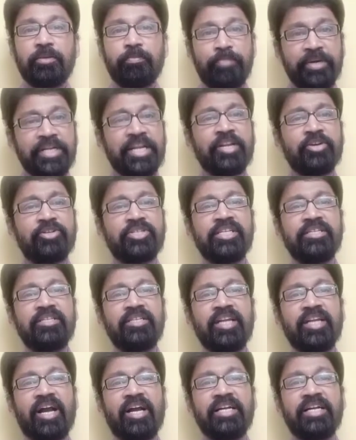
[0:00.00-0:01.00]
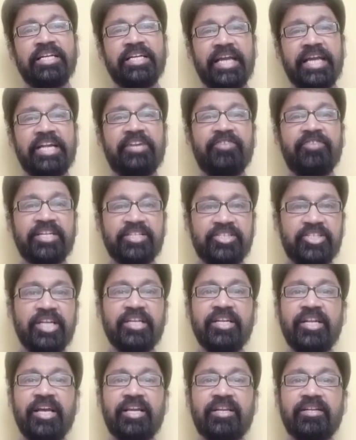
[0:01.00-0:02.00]
బ్రిటన్కు చెందిన ఎడ్వర్డ్
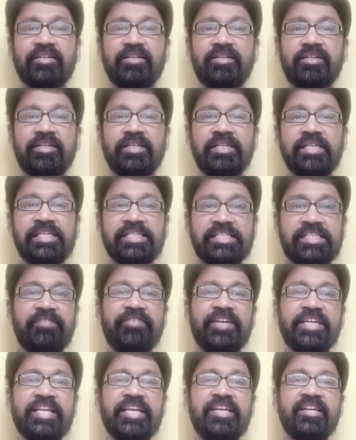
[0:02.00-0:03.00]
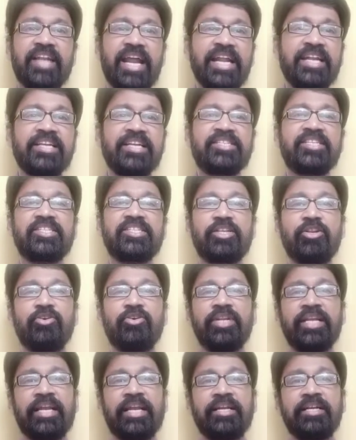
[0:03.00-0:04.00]
జన్నర్ సెవెంటీన్ నైన్టీ
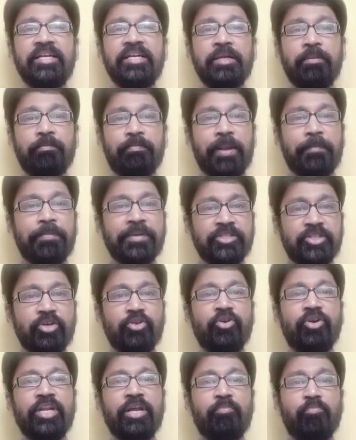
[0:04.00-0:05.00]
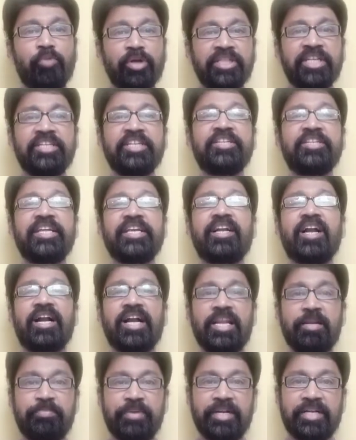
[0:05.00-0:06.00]
సిక్స్లోనే ప్రపంచంలోనే మొదటి టీకా
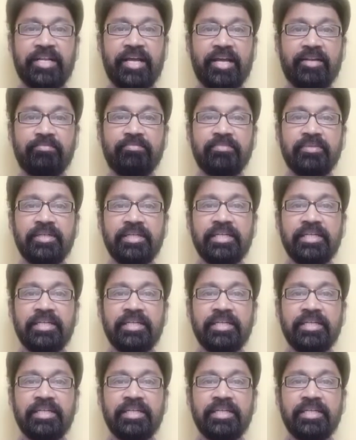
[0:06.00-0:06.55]
కనిపెట్టారు